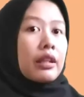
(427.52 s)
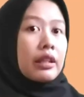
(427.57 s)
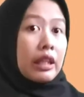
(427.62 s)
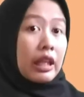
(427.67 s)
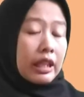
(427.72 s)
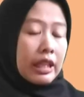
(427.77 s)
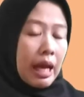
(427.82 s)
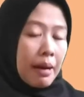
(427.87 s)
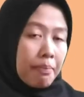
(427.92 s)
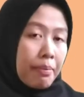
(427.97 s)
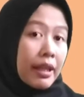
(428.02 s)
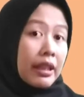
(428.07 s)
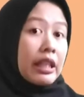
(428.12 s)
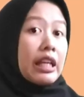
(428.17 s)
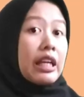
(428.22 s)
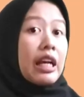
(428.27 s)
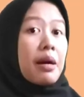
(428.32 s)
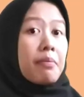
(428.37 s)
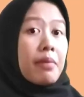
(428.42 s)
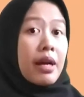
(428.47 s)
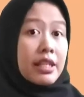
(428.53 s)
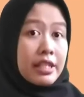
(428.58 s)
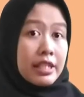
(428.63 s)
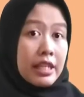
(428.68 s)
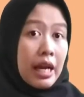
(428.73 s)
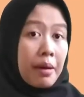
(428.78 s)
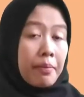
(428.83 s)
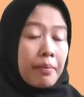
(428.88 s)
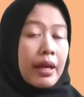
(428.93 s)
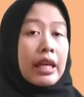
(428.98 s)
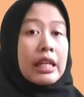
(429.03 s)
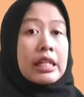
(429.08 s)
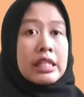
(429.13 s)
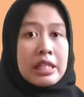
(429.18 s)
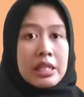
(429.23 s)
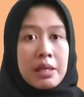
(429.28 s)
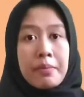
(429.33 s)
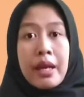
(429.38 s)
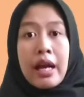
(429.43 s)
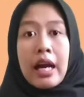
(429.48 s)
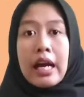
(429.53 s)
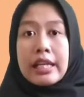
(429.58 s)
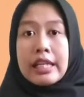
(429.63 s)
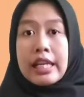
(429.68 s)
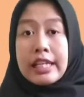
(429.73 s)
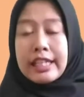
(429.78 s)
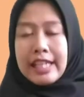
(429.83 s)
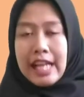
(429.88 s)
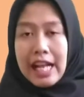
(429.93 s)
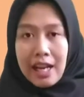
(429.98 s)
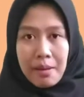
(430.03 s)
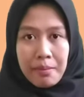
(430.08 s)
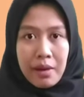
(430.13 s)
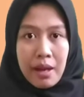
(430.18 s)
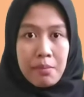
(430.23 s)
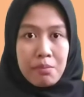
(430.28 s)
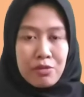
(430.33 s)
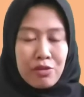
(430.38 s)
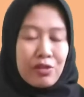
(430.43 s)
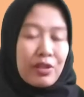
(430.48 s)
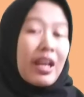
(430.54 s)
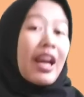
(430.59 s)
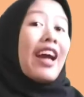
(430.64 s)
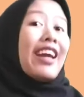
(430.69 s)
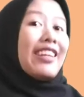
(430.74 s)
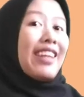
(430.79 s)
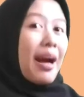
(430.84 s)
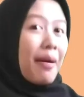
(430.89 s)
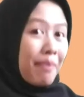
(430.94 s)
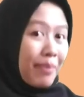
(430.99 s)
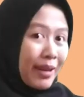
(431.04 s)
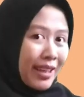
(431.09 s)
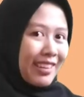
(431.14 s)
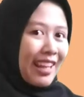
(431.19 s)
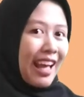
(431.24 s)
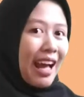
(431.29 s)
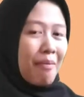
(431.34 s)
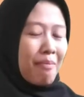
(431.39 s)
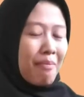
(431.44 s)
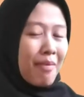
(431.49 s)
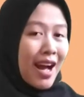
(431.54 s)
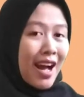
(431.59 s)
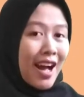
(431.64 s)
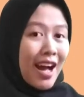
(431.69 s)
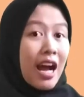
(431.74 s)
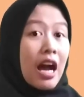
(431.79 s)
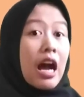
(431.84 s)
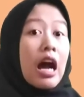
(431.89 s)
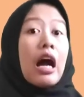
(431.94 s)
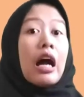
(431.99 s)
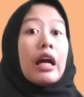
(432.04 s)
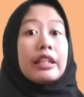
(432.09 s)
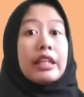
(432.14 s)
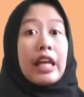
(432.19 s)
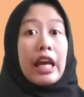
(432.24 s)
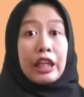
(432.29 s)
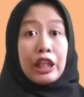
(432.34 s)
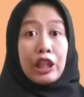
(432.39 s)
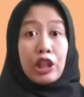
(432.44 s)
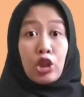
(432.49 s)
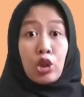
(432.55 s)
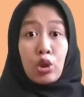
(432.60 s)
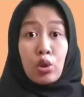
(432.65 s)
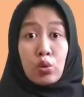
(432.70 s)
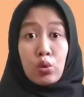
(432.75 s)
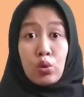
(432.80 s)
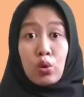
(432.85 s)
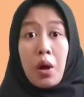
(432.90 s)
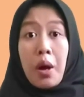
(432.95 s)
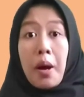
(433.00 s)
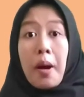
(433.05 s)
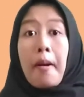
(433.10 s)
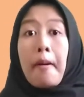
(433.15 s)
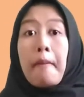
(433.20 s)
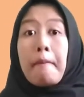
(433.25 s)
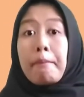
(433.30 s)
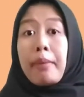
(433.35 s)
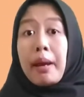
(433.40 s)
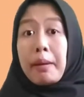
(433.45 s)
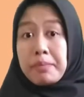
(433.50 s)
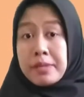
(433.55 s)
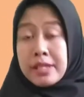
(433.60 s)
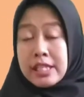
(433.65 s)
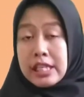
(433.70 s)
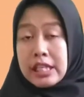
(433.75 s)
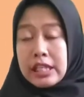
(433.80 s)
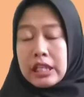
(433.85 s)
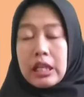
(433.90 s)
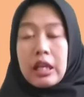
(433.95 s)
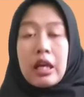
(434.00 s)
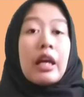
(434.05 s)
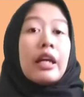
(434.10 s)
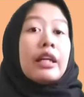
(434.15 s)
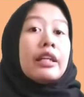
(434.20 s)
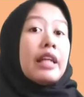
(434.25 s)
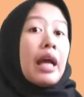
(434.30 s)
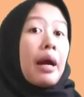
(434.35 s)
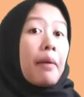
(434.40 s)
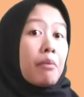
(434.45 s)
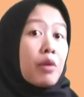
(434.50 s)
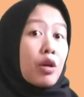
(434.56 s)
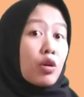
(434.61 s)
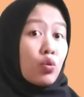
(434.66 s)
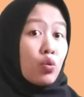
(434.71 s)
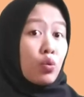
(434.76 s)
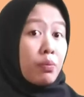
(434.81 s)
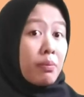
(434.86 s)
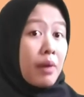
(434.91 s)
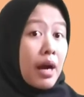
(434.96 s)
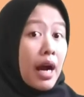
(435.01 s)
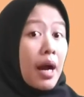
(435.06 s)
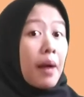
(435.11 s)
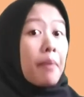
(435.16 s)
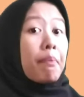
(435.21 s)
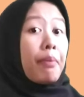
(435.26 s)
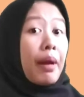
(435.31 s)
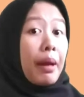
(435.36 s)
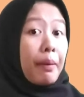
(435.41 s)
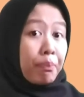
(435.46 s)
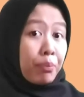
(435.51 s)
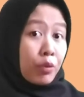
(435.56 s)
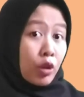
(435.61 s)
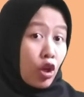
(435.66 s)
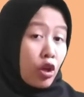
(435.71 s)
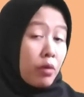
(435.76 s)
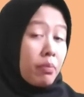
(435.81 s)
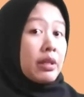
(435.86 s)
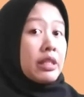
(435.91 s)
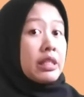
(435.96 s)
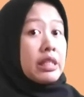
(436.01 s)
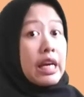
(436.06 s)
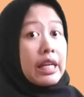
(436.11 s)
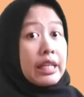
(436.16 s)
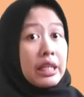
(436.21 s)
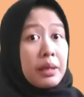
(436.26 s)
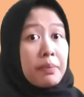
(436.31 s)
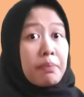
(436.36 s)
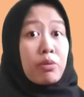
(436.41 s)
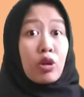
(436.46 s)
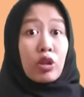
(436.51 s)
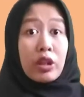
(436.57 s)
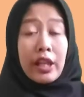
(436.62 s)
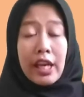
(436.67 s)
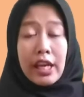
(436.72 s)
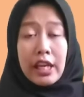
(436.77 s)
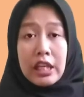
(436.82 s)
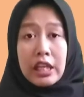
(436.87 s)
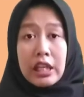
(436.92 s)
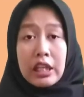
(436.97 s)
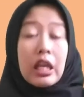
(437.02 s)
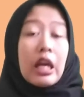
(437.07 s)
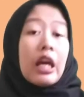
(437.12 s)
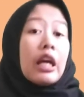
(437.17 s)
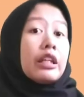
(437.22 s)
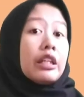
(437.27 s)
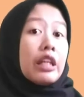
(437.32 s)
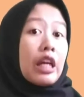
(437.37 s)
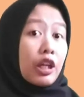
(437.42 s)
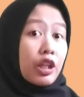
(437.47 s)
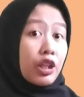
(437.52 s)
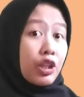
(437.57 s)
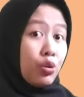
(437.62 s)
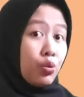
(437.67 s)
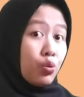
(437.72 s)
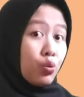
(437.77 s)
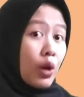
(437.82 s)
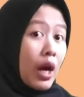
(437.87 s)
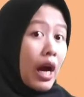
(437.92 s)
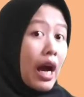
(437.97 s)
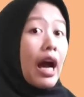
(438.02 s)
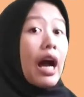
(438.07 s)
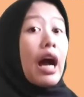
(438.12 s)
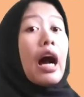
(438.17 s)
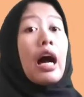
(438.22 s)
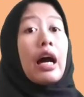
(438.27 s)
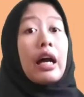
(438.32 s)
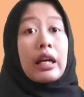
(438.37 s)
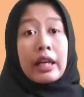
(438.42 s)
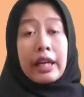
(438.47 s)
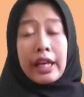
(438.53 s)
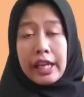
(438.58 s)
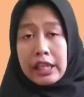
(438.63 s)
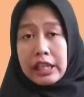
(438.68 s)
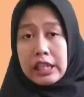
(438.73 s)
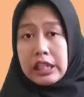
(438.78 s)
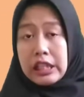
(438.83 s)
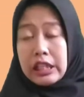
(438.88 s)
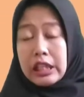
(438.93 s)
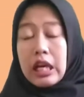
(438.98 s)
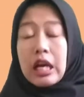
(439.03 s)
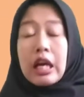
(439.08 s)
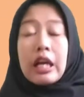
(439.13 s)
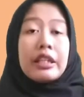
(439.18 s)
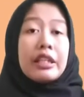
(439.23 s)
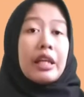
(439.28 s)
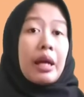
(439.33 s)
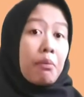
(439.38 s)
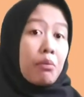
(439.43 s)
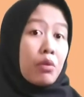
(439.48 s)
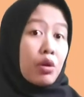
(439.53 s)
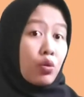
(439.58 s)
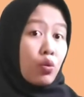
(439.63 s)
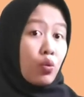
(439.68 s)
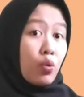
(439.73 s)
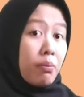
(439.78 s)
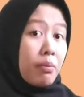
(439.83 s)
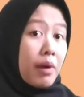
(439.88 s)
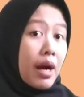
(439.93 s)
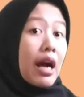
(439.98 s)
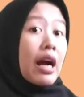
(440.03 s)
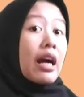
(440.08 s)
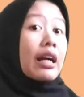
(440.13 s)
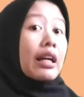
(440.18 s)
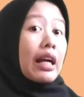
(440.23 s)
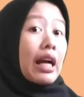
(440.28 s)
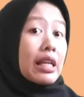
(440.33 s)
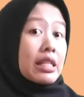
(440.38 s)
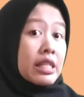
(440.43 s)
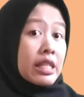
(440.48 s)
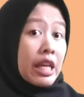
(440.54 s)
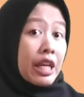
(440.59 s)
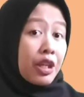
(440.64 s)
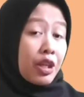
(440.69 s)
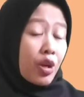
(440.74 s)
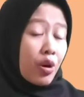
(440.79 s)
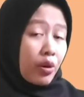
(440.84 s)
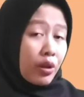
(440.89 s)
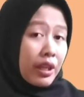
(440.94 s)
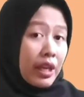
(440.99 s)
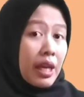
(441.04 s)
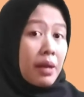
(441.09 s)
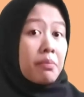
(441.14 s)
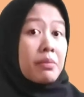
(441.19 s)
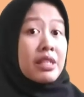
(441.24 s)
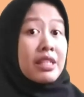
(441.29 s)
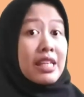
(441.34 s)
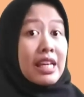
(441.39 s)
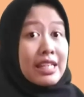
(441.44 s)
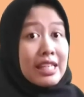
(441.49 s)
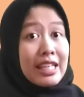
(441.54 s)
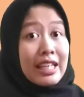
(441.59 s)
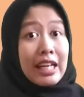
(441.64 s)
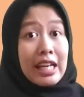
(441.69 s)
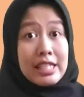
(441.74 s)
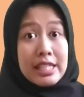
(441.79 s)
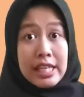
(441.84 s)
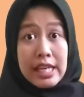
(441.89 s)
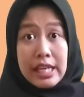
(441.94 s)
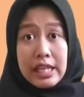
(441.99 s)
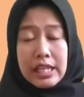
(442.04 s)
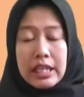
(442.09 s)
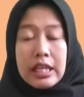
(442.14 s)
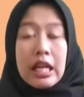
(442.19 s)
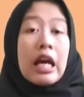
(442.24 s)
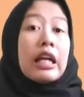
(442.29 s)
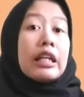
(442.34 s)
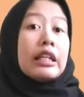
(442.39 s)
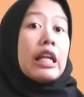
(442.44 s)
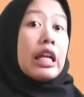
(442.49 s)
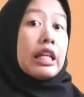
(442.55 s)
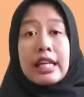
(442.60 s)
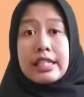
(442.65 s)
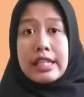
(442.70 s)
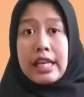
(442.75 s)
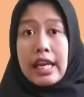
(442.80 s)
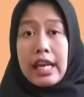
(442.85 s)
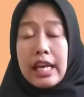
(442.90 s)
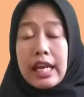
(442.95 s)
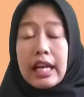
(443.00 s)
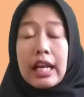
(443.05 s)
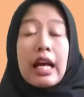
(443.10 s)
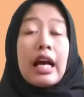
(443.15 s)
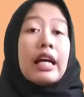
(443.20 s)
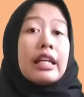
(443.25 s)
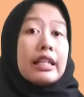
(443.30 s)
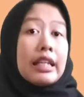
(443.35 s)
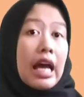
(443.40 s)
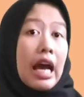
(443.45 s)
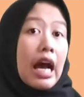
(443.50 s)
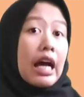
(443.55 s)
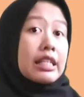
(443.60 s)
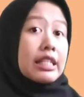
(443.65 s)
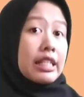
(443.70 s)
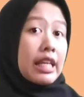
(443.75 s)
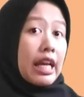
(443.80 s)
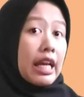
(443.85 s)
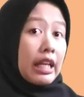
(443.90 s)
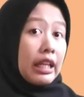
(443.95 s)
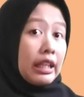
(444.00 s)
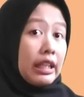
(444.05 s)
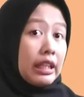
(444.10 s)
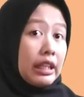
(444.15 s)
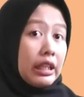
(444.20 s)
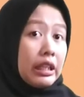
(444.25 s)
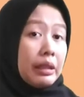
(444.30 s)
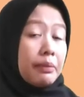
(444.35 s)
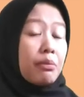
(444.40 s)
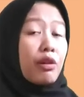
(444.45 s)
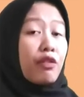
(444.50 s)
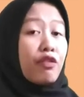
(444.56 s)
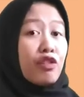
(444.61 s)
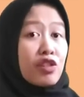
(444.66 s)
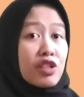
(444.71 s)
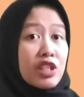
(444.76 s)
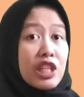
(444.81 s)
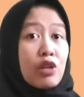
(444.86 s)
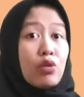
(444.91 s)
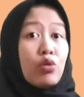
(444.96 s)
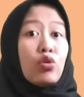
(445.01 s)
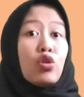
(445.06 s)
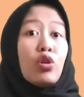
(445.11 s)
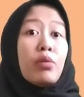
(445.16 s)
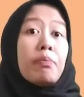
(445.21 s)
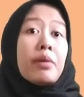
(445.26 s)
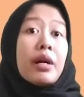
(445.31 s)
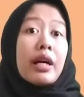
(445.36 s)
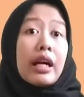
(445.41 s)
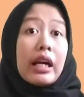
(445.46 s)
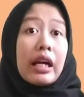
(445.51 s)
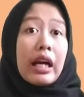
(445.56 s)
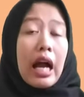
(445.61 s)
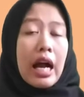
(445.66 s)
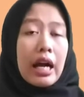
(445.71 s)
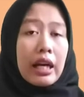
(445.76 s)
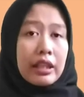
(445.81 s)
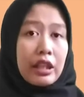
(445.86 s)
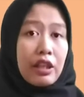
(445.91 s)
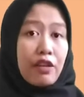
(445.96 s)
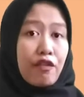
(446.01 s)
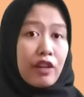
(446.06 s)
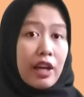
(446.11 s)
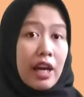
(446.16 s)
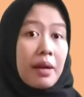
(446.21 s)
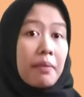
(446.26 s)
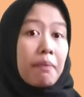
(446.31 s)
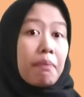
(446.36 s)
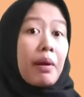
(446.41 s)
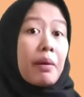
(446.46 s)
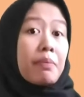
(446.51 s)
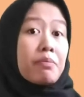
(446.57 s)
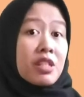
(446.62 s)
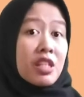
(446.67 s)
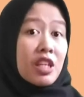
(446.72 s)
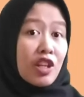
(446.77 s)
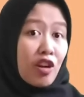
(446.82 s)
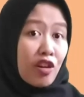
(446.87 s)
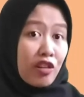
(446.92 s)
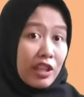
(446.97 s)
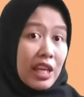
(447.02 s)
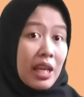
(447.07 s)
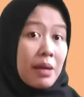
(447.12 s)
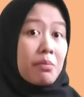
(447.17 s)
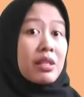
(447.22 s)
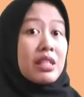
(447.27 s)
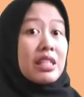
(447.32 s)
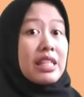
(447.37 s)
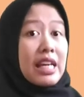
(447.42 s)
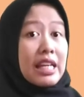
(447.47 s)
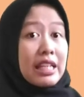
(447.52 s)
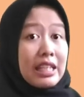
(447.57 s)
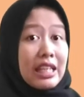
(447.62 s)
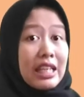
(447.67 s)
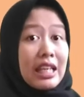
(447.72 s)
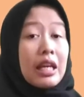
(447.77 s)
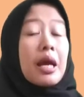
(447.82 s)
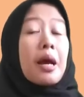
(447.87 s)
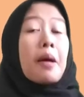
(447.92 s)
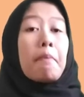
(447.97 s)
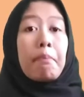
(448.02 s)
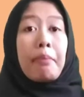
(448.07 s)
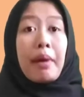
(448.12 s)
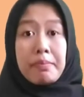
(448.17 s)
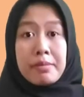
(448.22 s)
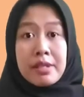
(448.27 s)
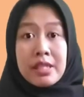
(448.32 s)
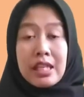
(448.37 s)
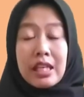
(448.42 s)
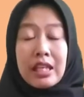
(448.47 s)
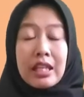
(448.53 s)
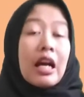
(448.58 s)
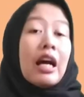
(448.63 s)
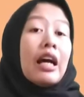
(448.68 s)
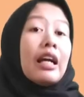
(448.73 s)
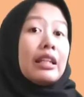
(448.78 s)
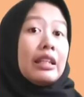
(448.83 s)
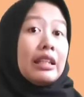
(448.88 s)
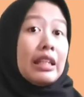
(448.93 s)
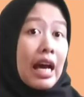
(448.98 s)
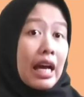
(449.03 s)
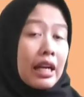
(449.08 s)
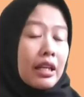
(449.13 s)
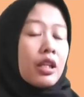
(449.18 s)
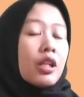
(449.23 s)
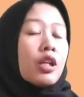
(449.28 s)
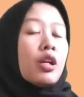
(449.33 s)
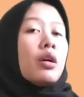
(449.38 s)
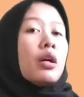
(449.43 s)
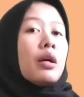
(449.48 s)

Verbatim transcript: Terdapat tiga macam enzim yang ada di dalam lambung. Yang pertama yaitu pepsin yang mengubah pepton menjadi protein. Yang kedua renin yang mengubah kaseinogen menjadi kasein dan HCl. Nah, HCl ini berfungsi untuk mengaktifkan pepsinogen menjadi pepsin dan